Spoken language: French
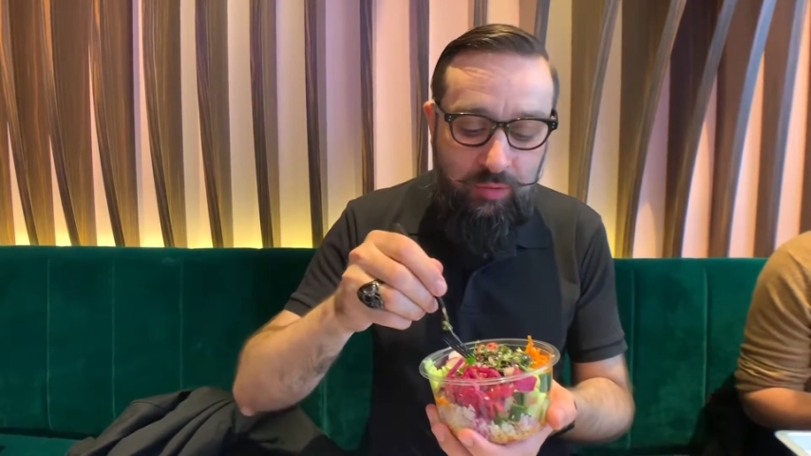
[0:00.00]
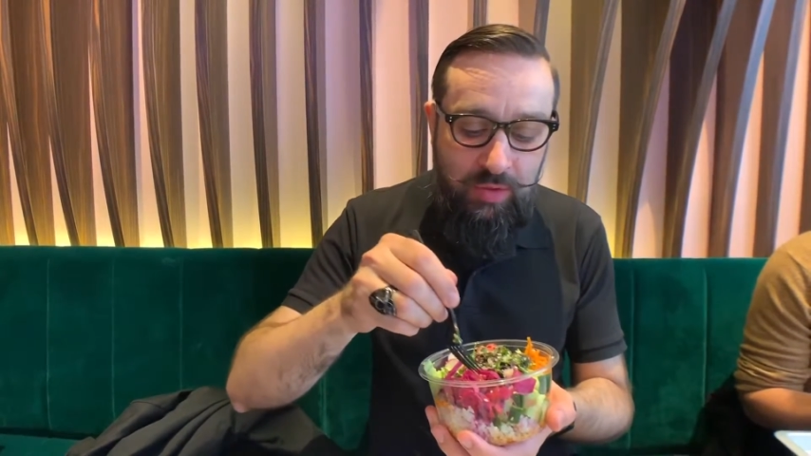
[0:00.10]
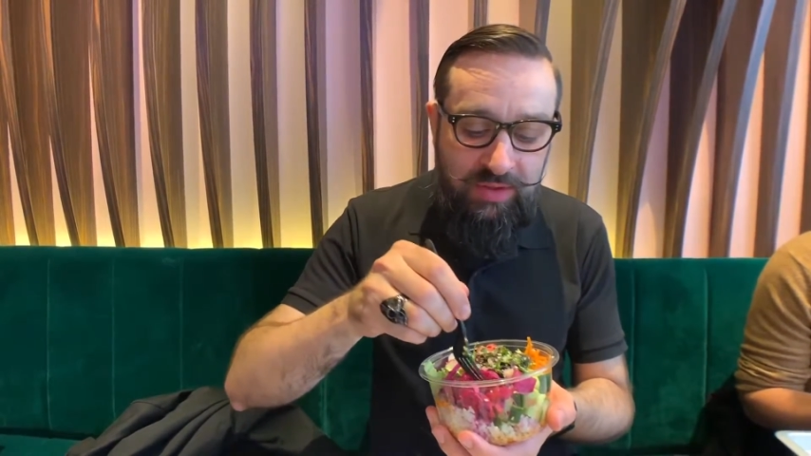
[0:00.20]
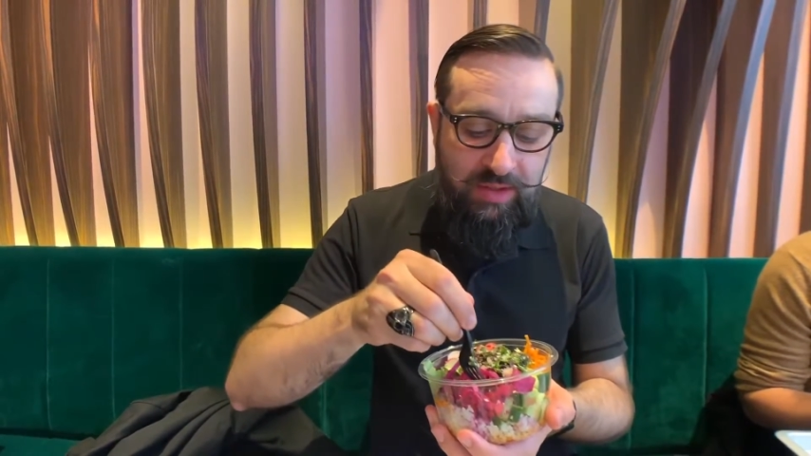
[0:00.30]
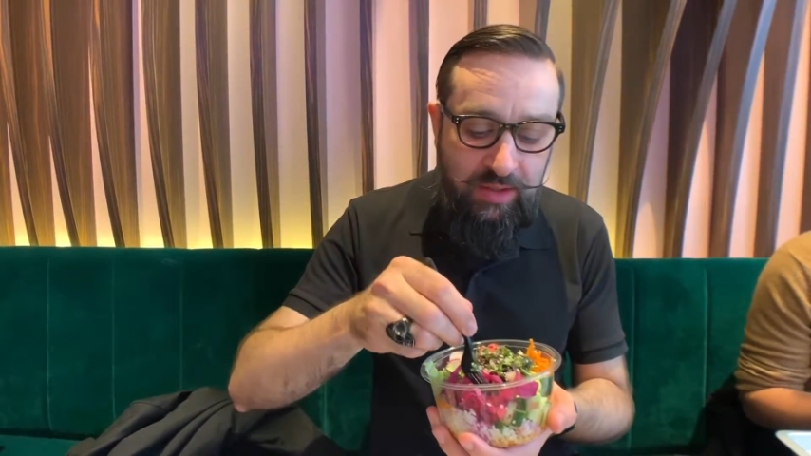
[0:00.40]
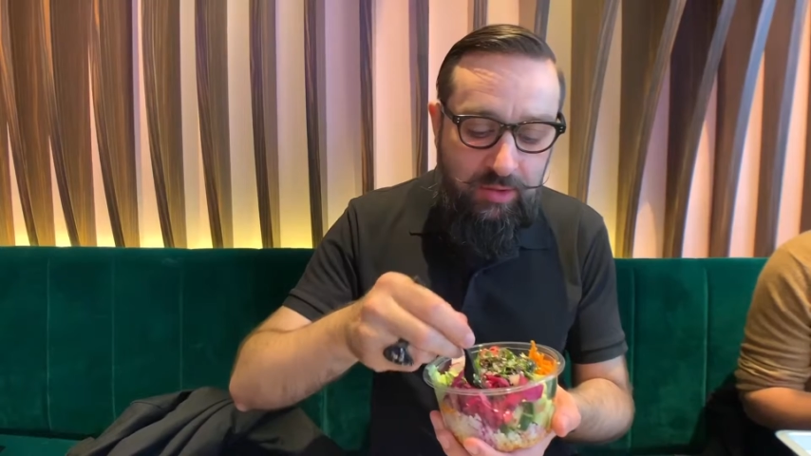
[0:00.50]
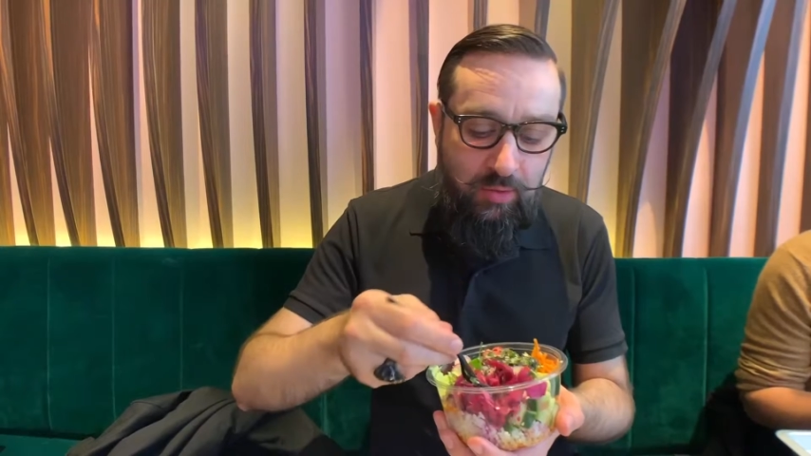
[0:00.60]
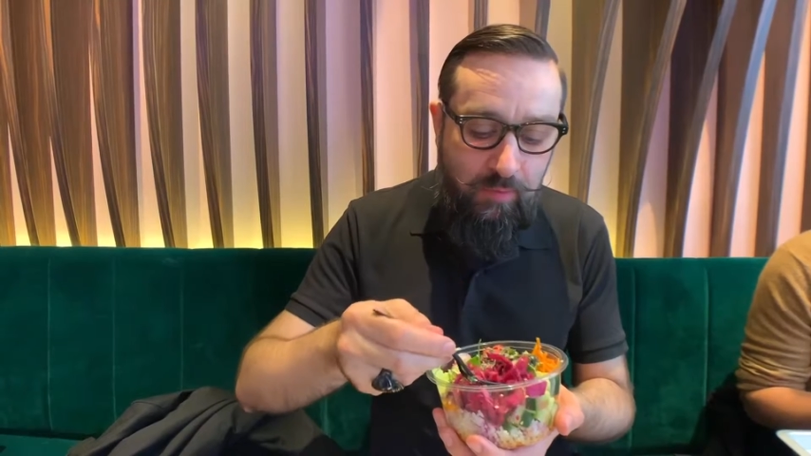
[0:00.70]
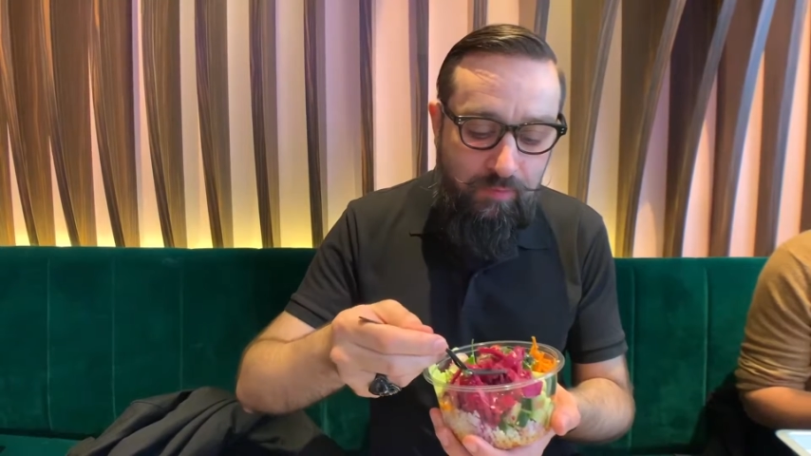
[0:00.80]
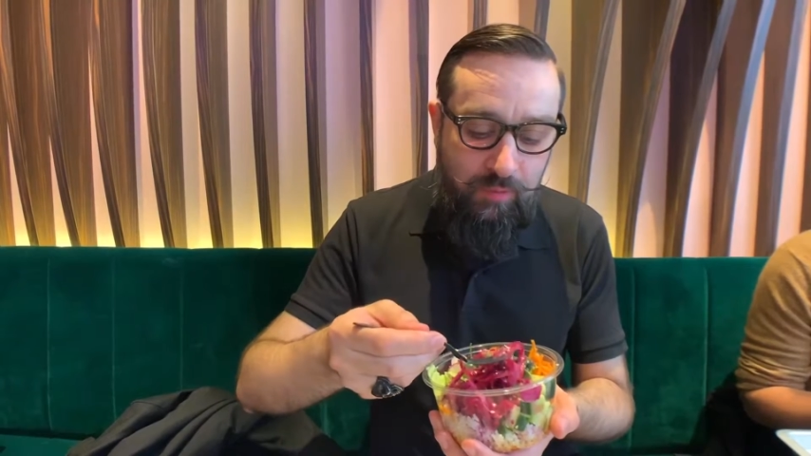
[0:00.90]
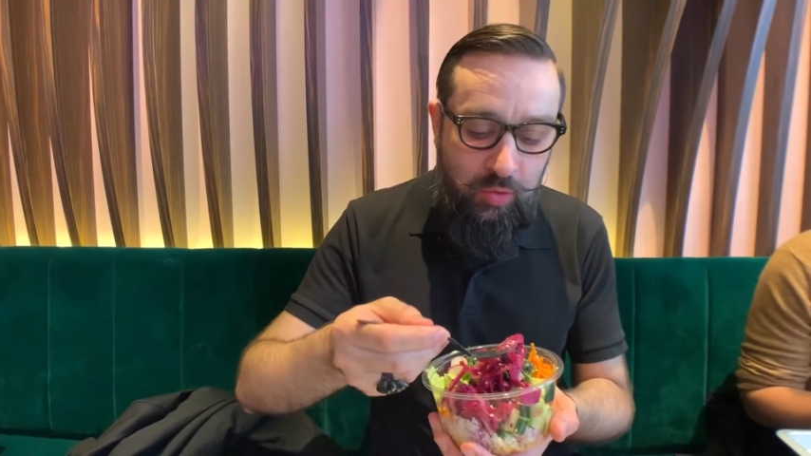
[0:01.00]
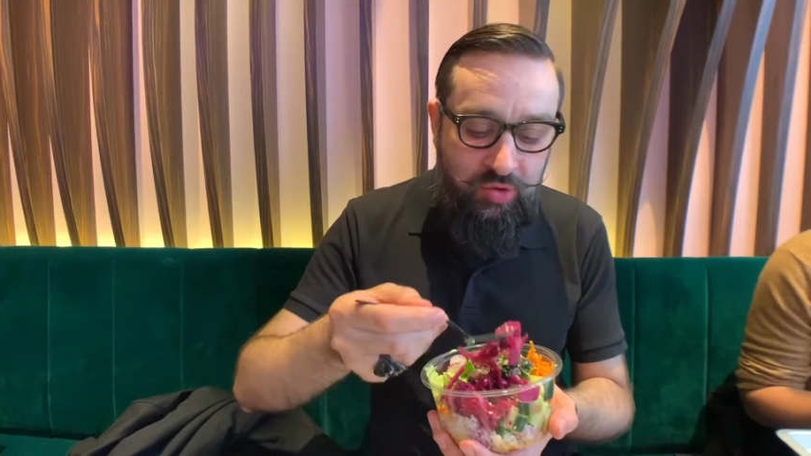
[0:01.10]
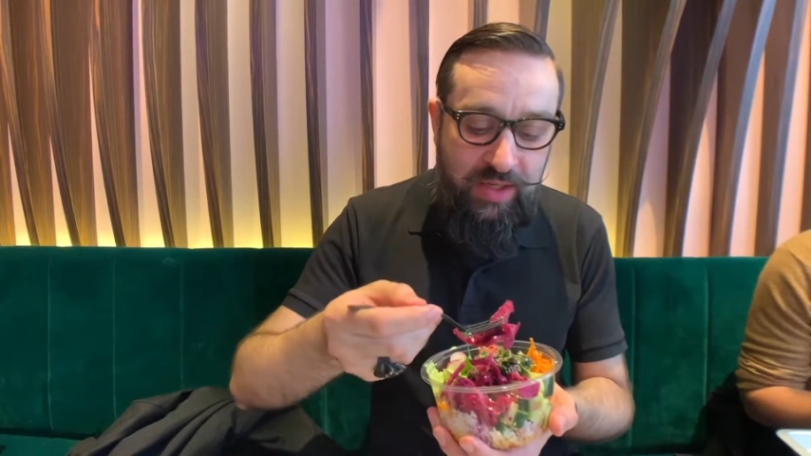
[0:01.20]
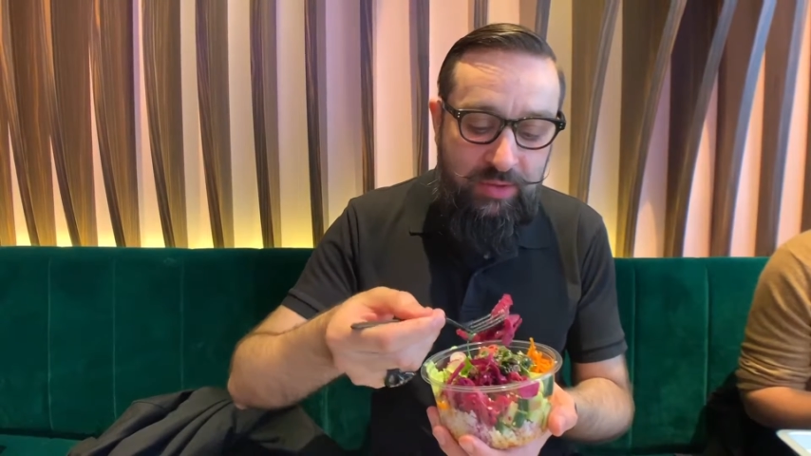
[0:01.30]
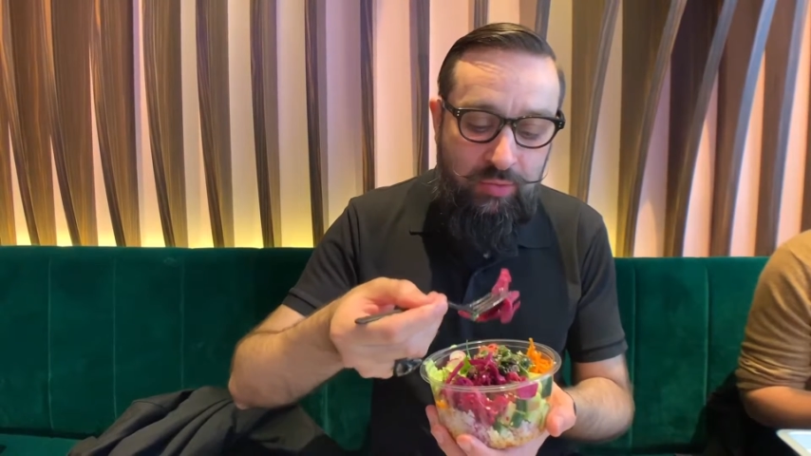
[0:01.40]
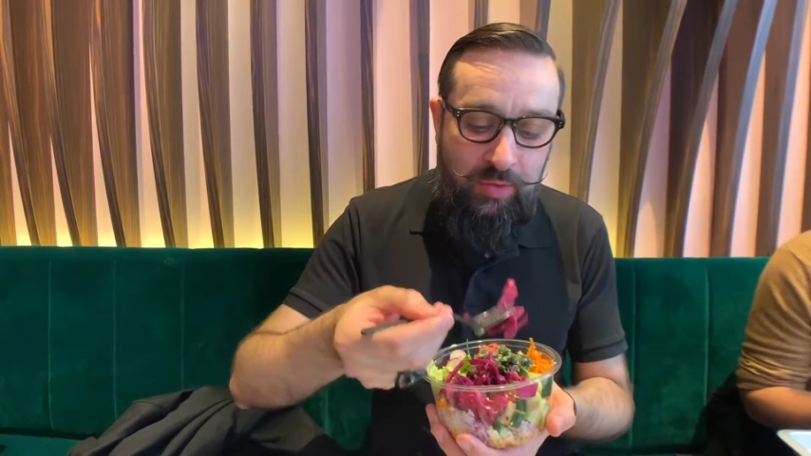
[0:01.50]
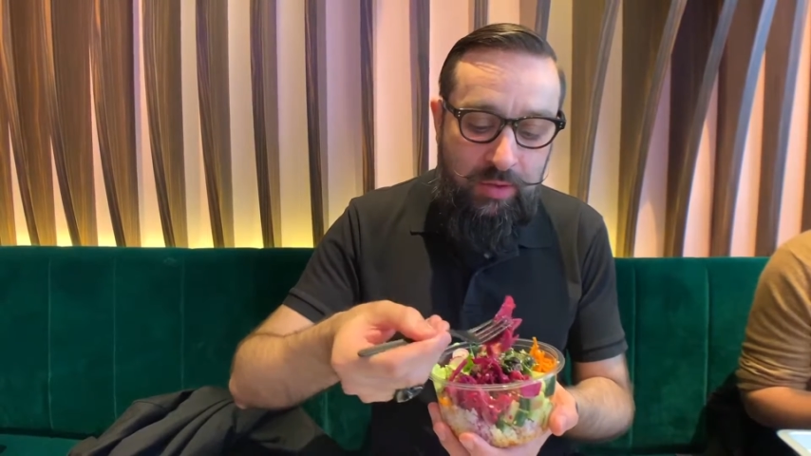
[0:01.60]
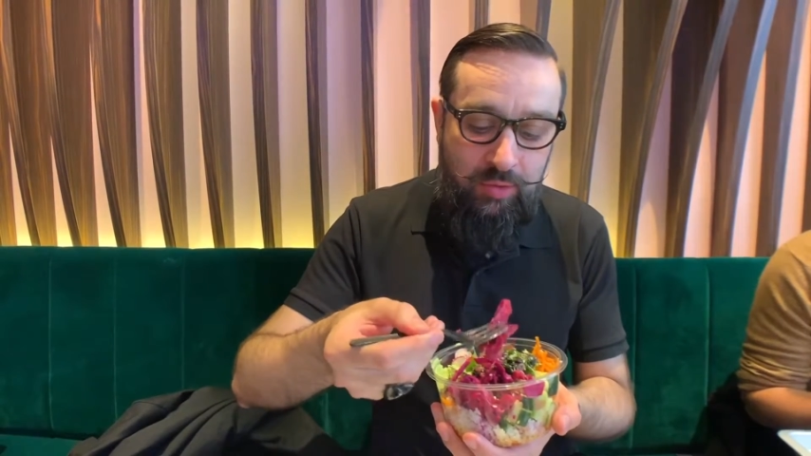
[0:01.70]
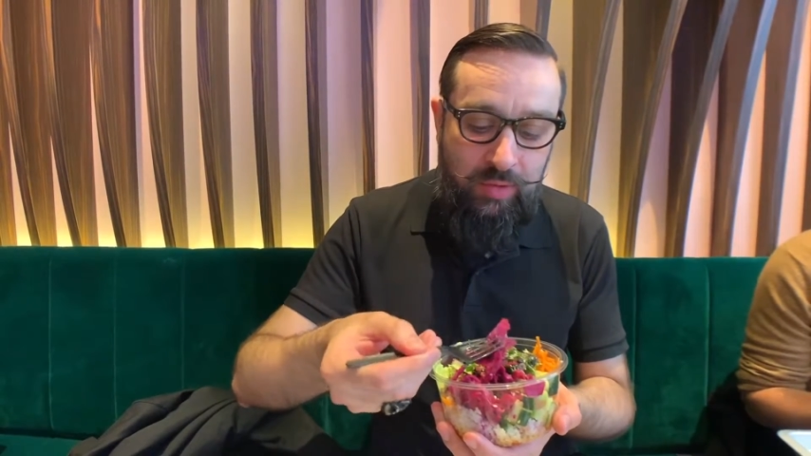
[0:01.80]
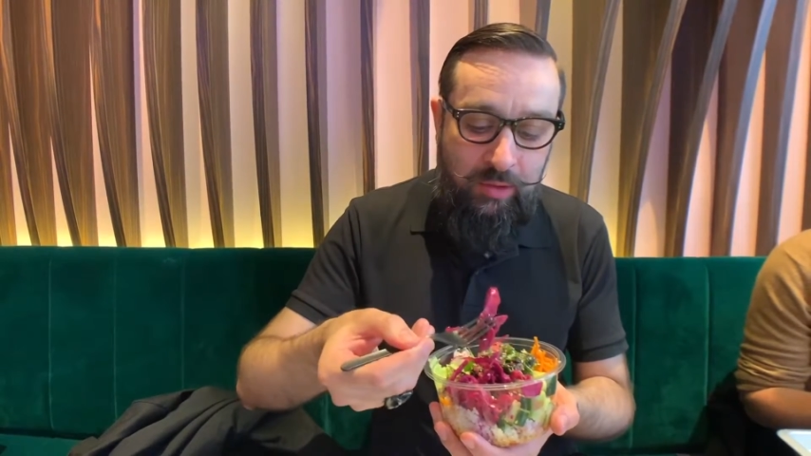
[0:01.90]
tous les ingrédients que j'ai là sous,
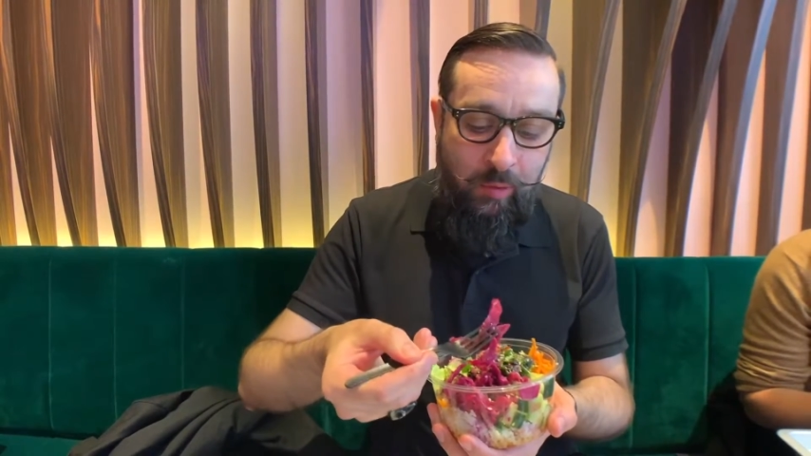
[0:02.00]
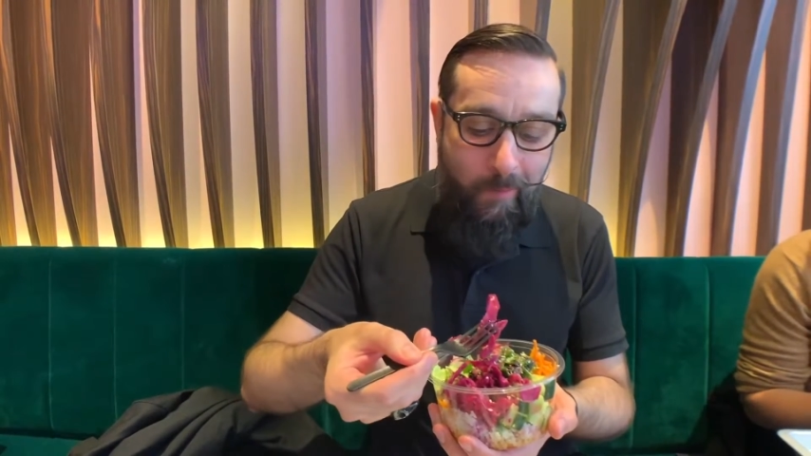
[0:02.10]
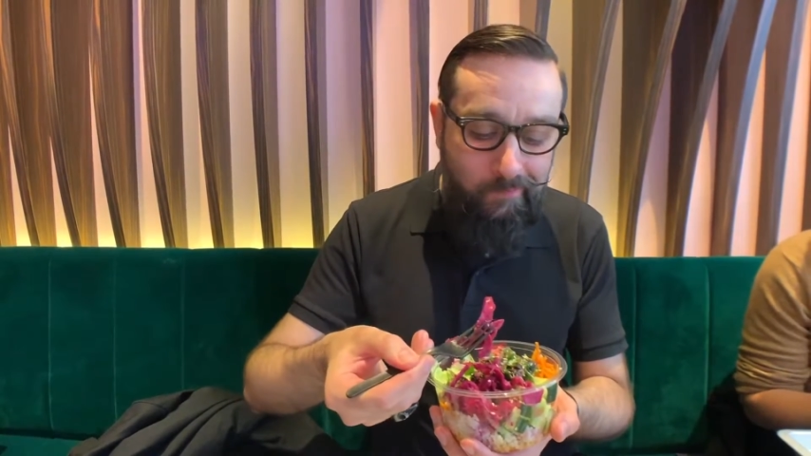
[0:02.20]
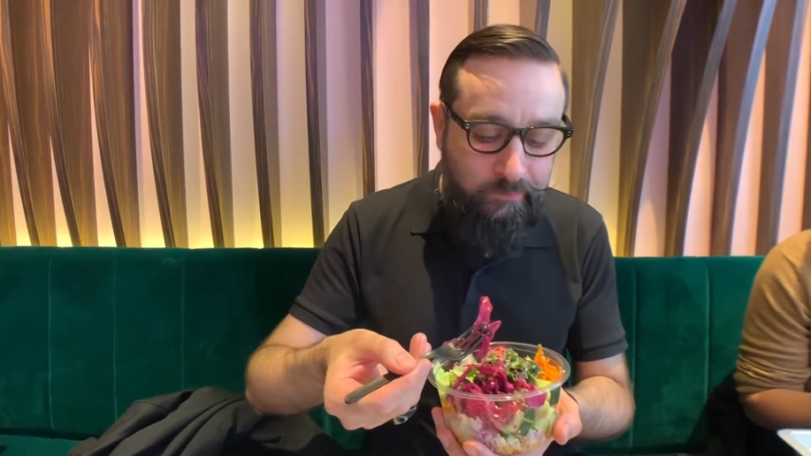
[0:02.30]
sous la dent